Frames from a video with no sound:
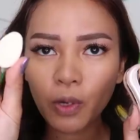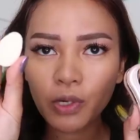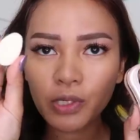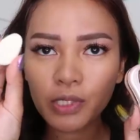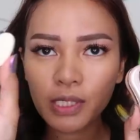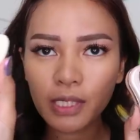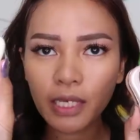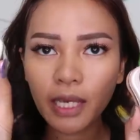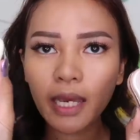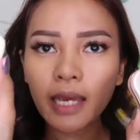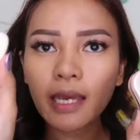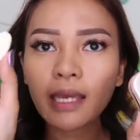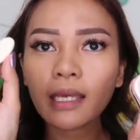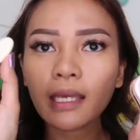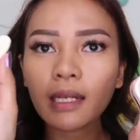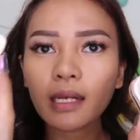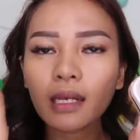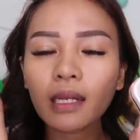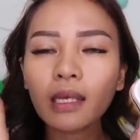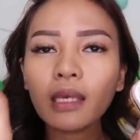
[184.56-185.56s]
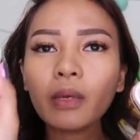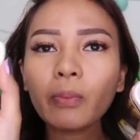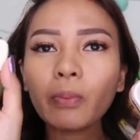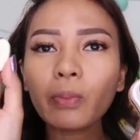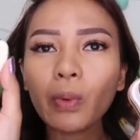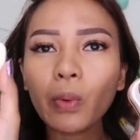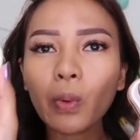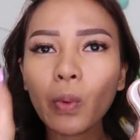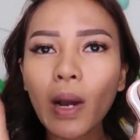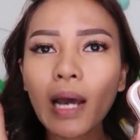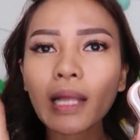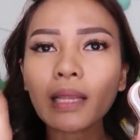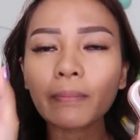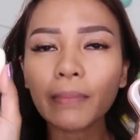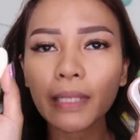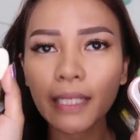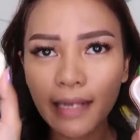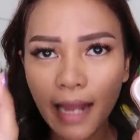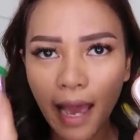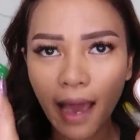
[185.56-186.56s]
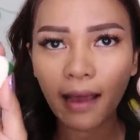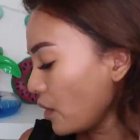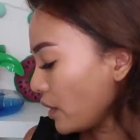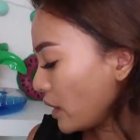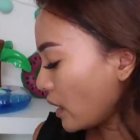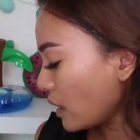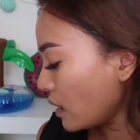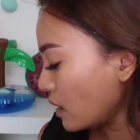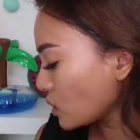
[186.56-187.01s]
sponsnya ini buat bedak oh ya